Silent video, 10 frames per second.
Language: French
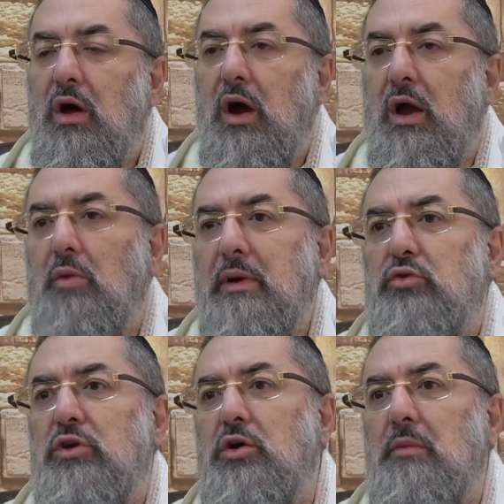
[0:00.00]
alors
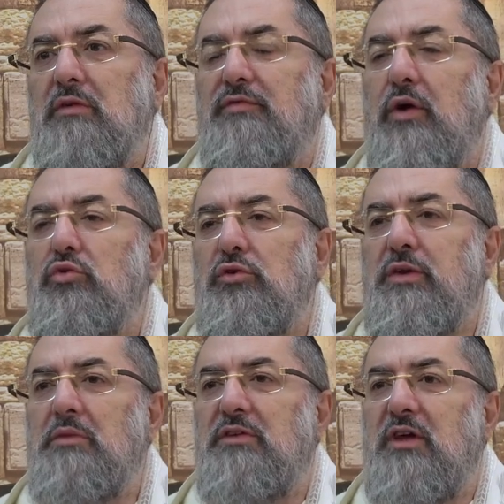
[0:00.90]
maintenant, comment il va faire une
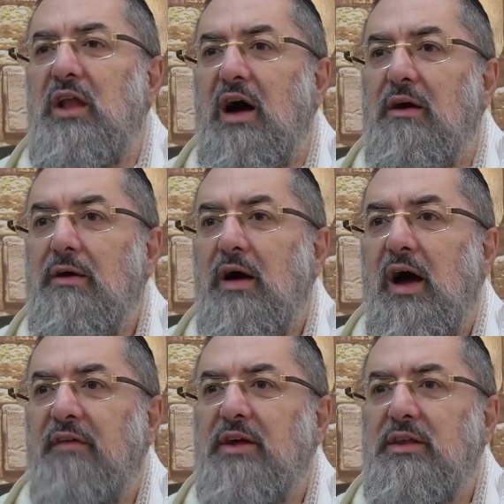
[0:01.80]
deuxième Netila
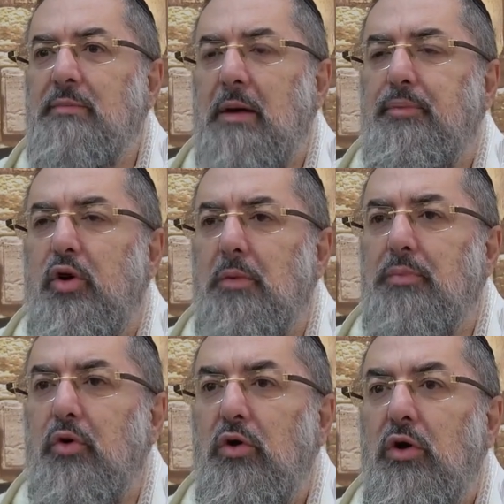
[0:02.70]
avec des mains
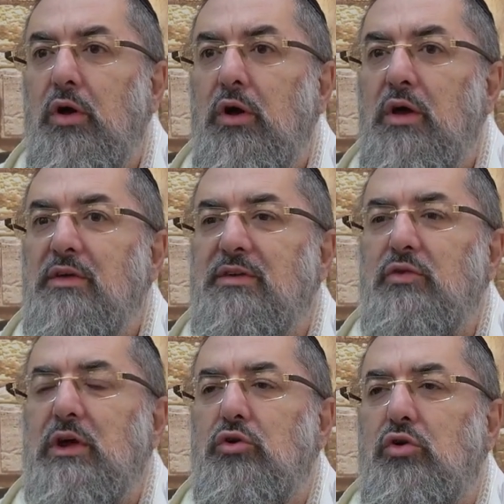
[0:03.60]
propres Ça veut
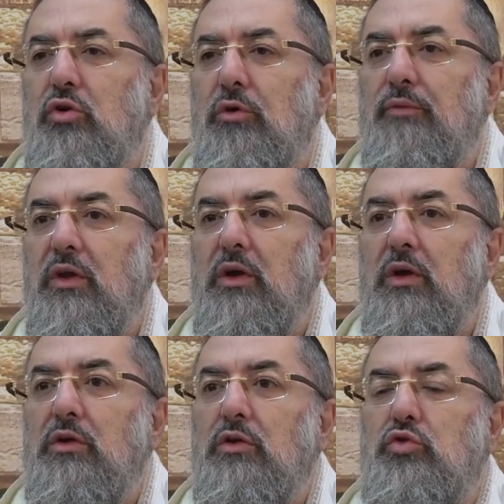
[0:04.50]
dire que
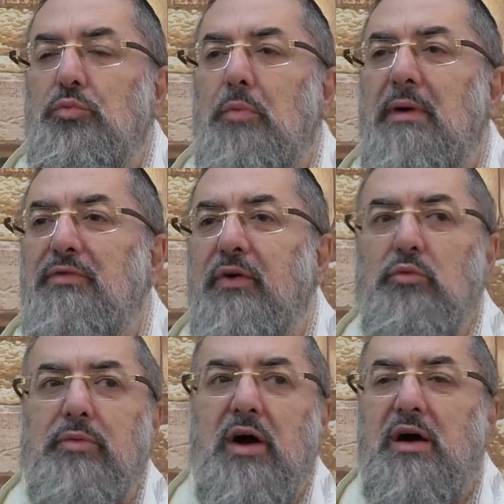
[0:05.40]
tu ne peux pas faire
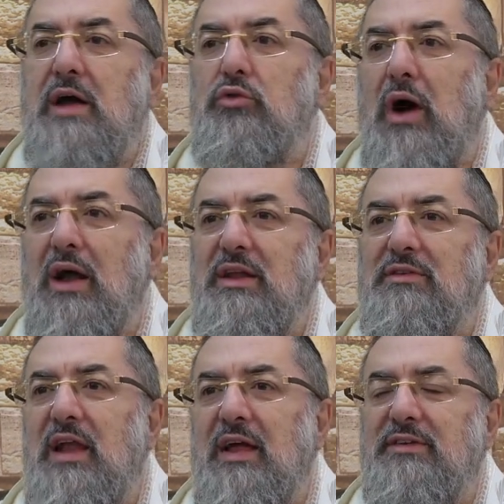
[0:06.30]
une bracha de Al
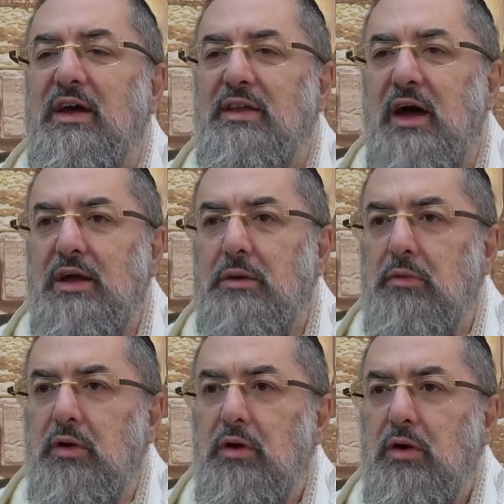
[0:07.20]
Netilat
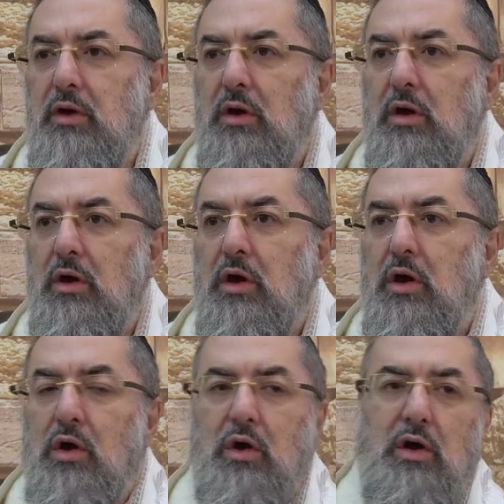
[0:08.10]
Yadaim
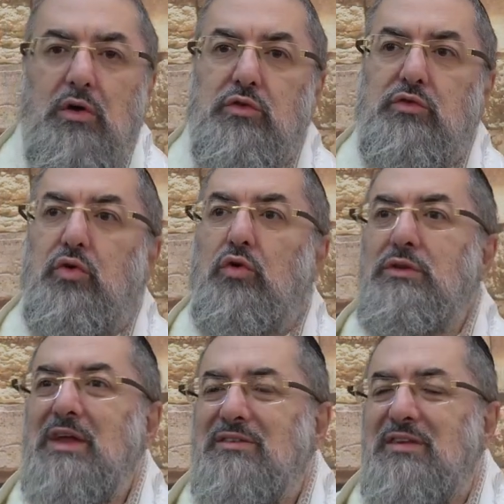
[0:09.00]
sur une
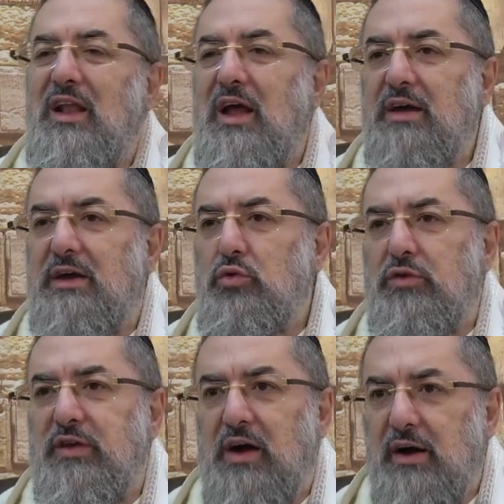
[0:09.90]
Netila qui ne
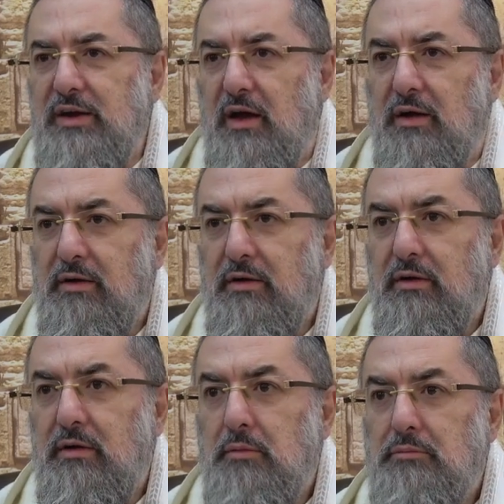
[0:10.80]
sert à rien.
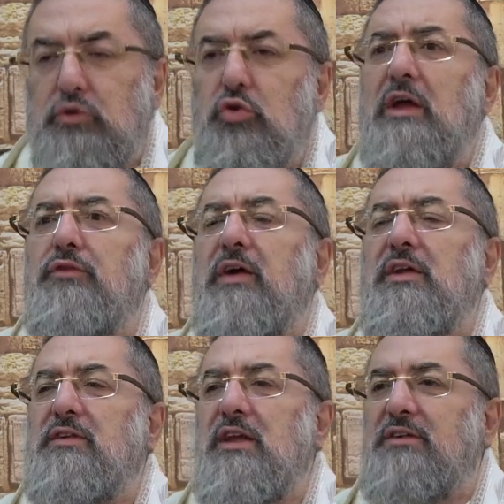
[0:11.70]
Mais tu viens de faire
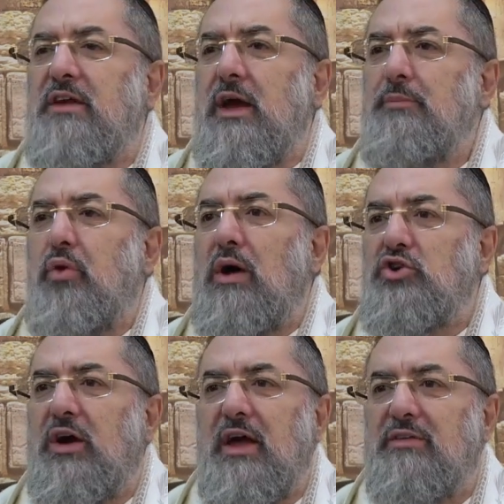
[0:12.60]
Netilat Yadaim pour
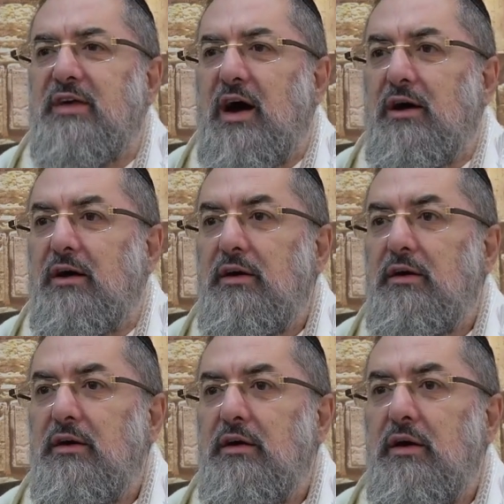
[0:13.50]
Asher
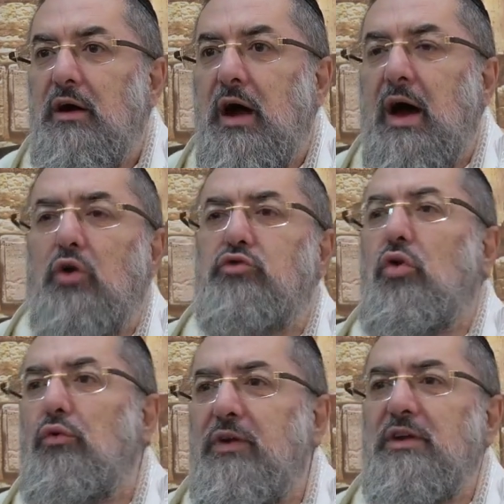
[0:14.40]
alors tu
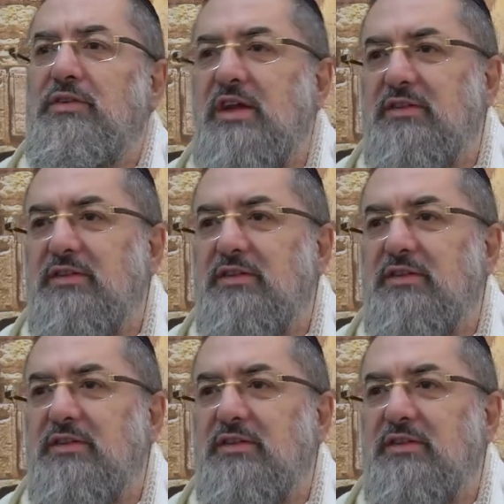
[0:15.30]
refais Netilat